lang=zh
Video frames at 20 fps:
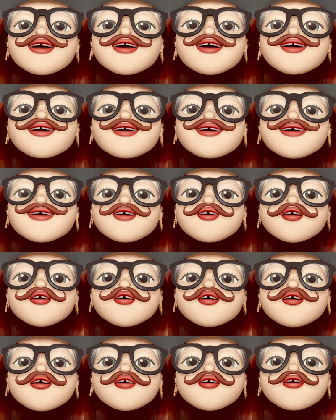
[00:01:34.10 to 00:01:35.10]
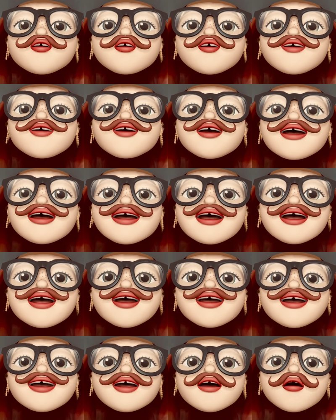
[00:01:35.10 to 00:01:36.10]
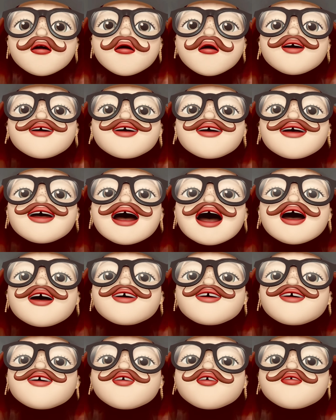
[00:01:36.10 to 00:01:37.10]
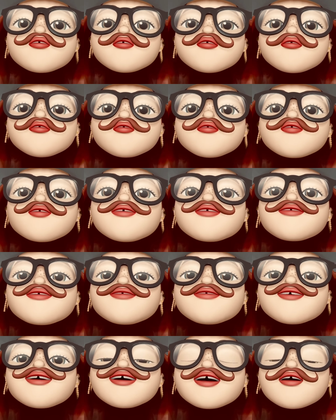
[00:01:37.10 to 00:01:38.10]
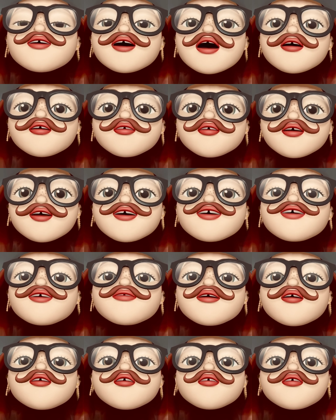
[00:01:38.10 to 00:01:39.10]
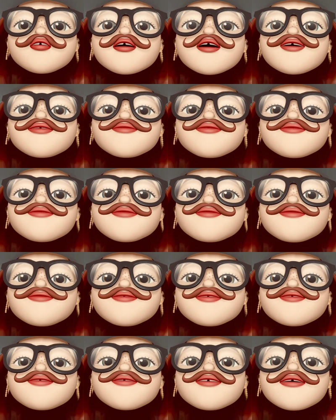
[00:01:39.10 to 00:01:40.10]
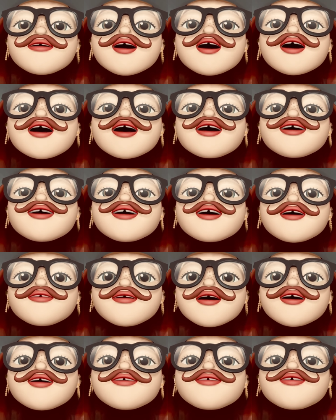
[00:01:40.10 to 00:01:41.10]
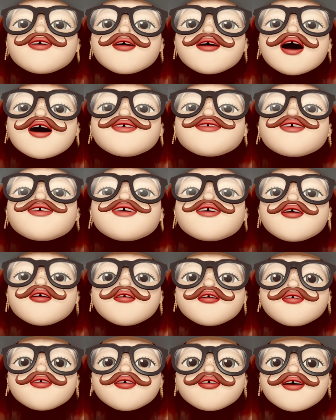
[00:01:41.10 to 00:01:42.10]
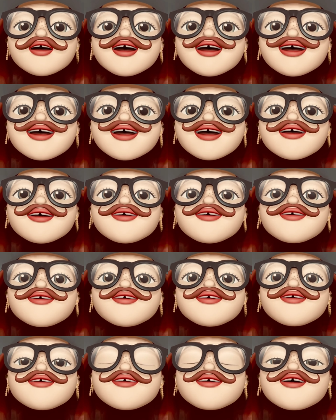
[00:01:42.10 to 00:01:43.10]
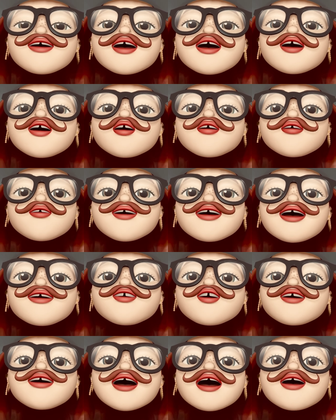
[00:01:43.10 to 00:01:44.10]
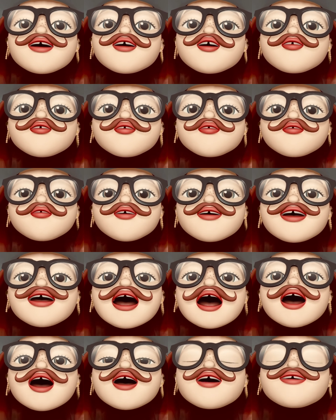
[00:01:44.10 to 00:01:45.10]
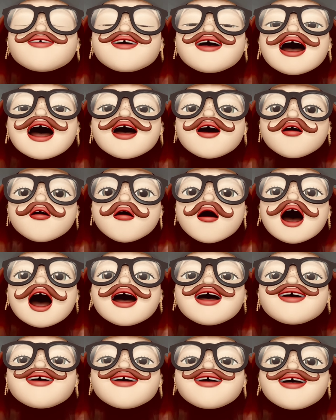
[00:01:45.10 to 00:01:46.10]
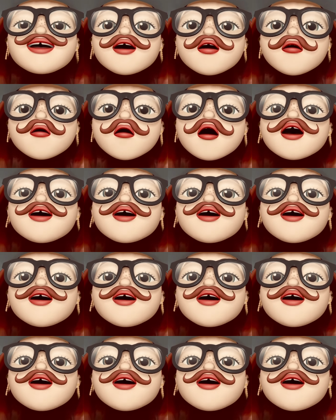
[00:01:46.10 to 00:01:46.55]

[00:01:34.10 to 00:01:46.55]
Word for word: 子至指着已结果的两棵树，教导学生们说：“你们都要刻苦学习，就像这两棵树一样开花结果。